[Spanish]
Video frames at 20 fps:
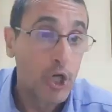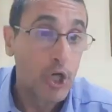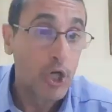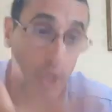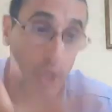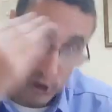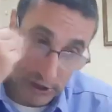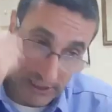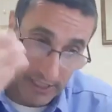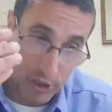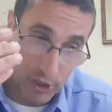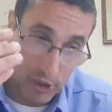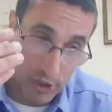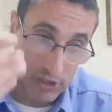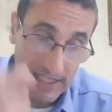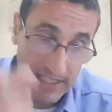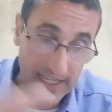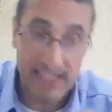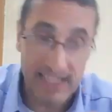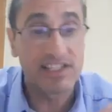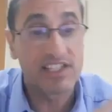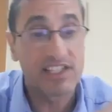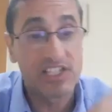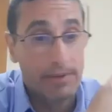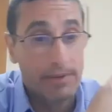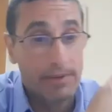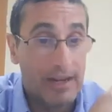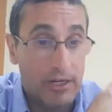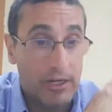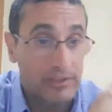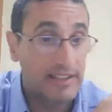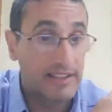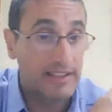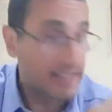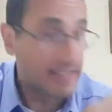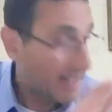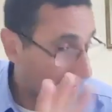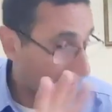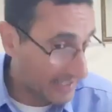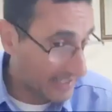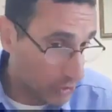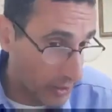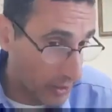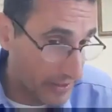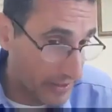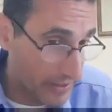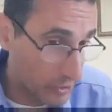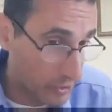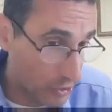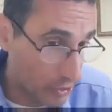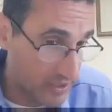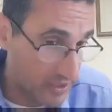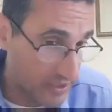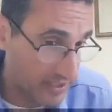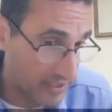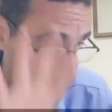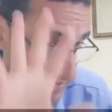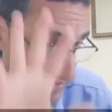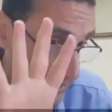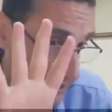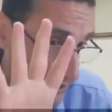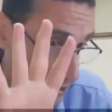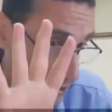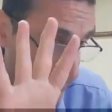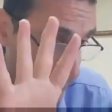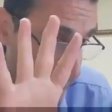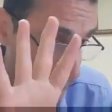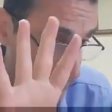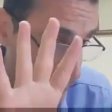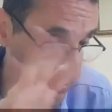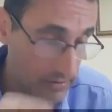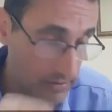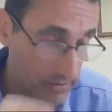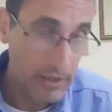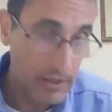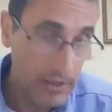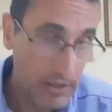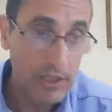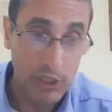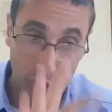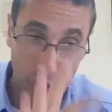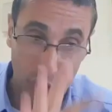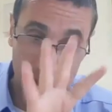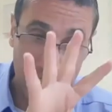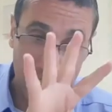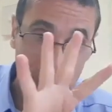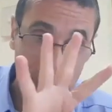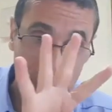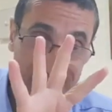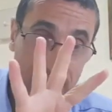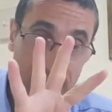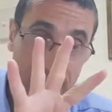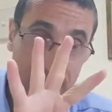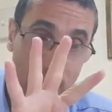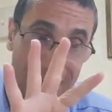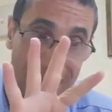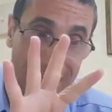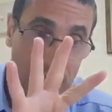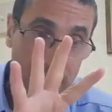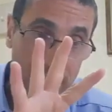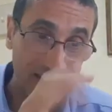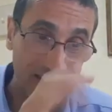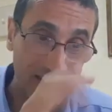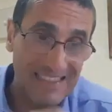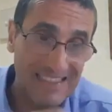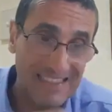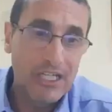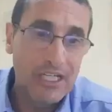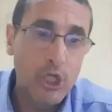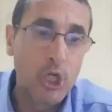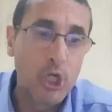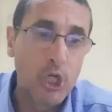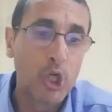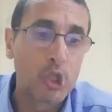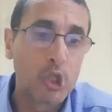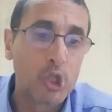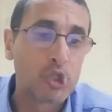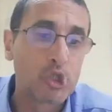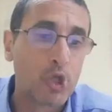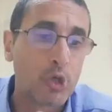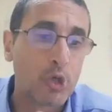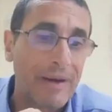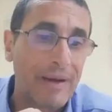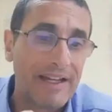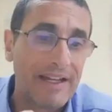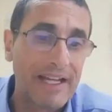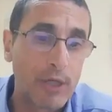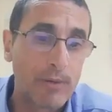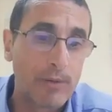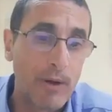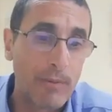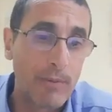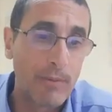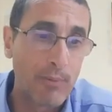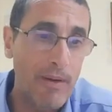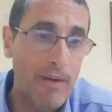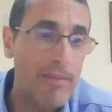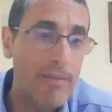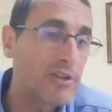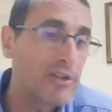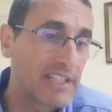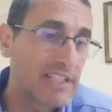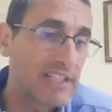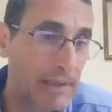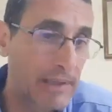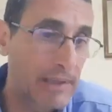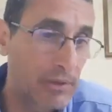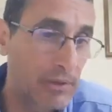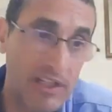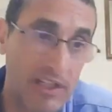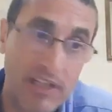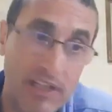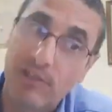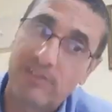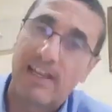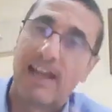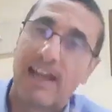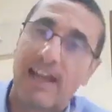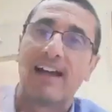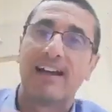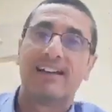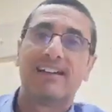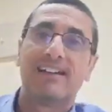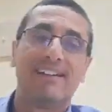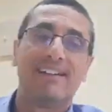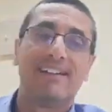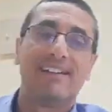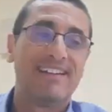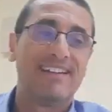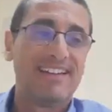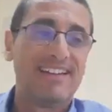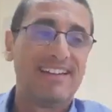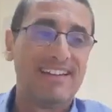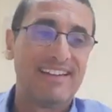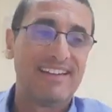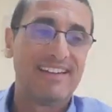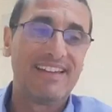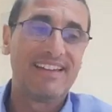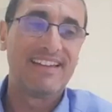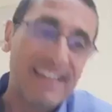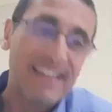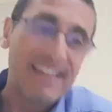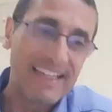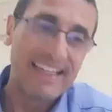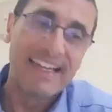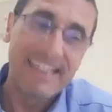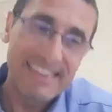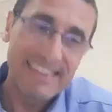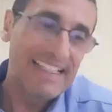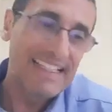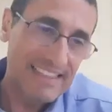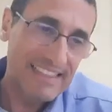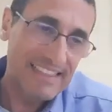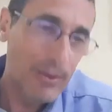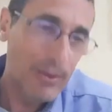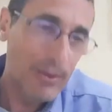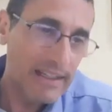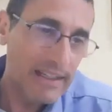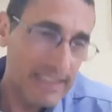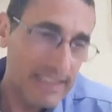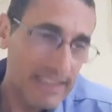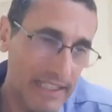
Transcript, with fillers: Otra cosa es llevarlos a Israel, que todavía no lo dije, es el quinto verbo. Y otra cosa es el cuarto, es los tomaré como pueblo y seré para ustedes Dios. Ah, este es el objetivo.